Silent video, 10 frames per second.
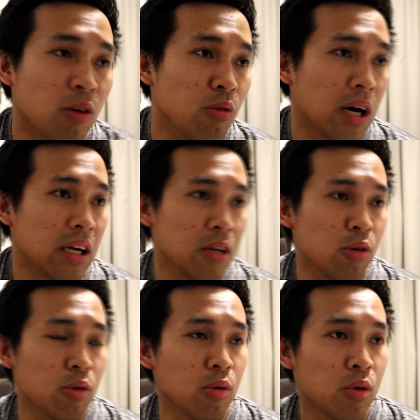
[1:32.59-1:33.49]
Ah. Kunwari
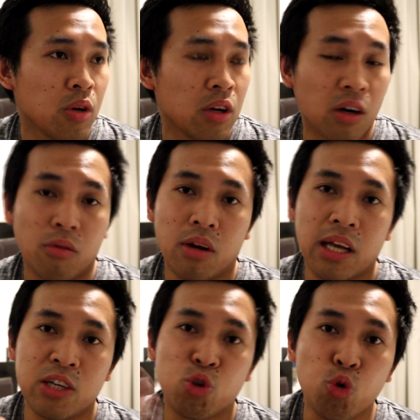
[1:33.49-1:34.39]
no,
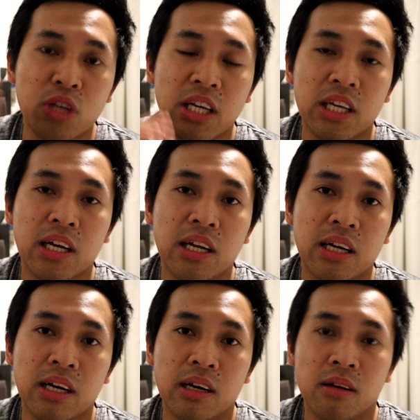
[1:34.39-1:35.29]
walay shooting niya
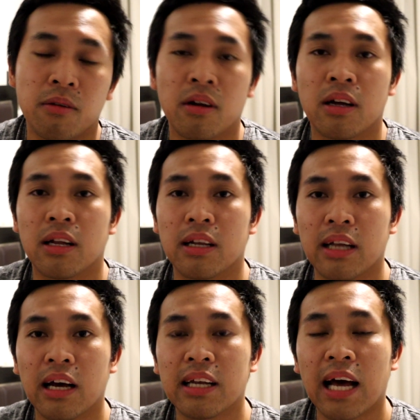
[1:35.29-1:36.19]
uh,
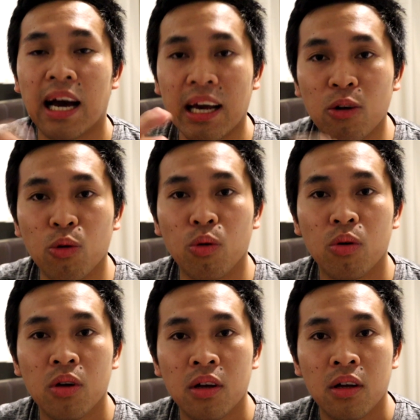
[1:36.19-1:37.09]
ah, nakar ko.
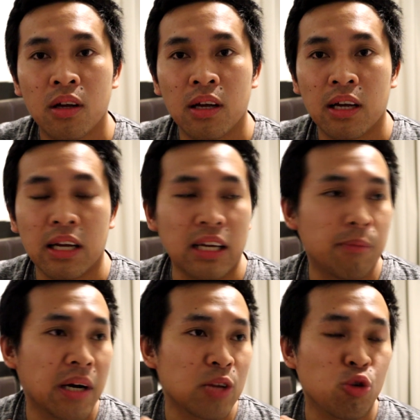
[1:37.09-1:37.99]
Eh,
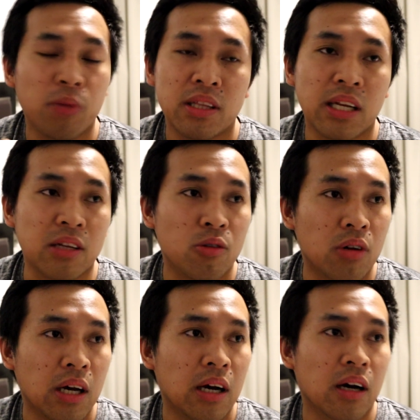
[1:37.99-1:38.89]
baga to may director
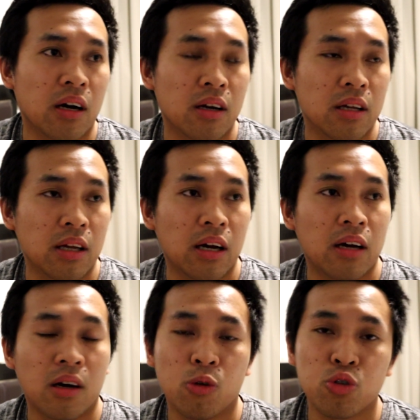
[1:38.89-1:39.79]
ah,
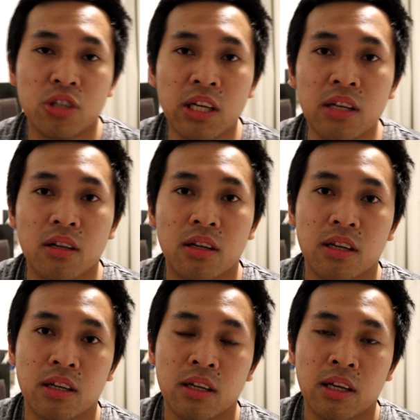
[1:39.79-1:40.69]
ah Agustin.
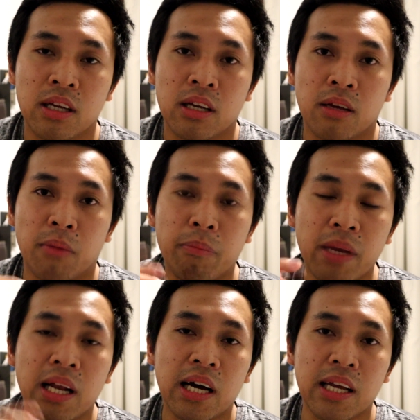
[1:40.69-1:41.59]

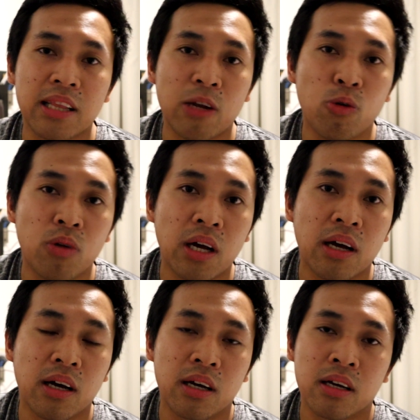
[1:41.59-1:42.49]
mambila nga
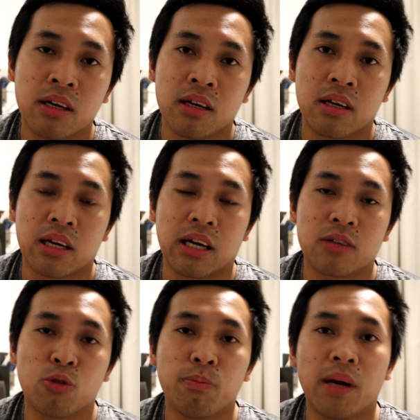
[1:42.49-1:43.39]
yatalura.
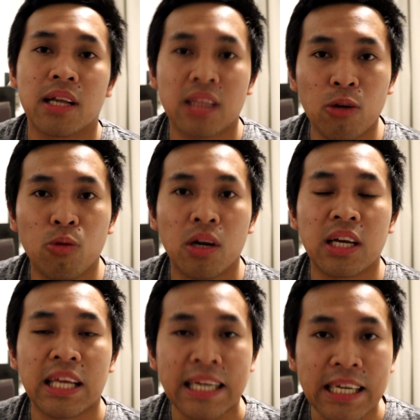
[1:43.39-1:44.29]
Kasong pala talura
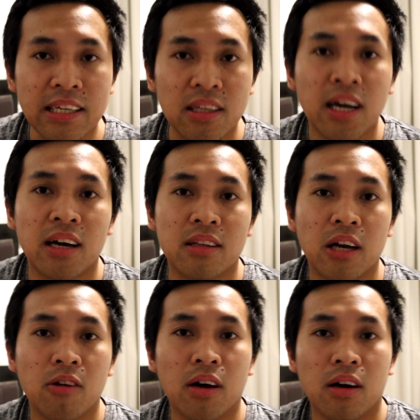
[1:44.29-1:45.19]
ngiriyat ka
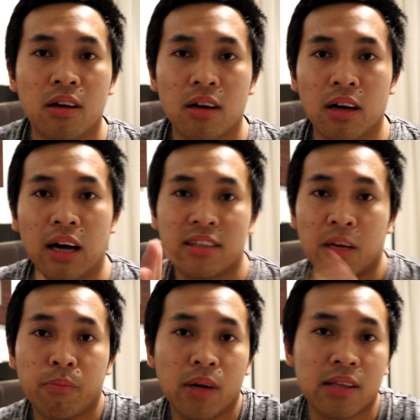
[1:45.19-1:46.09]
kandawa. Ah. ah,
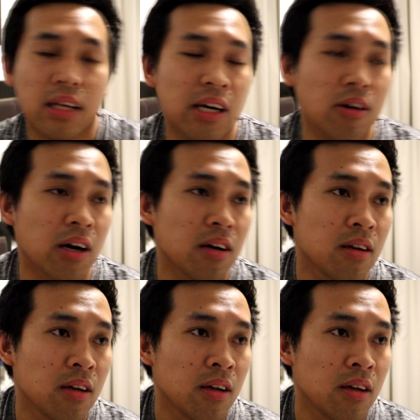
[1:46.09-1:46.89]
sampulan ta kayo ah.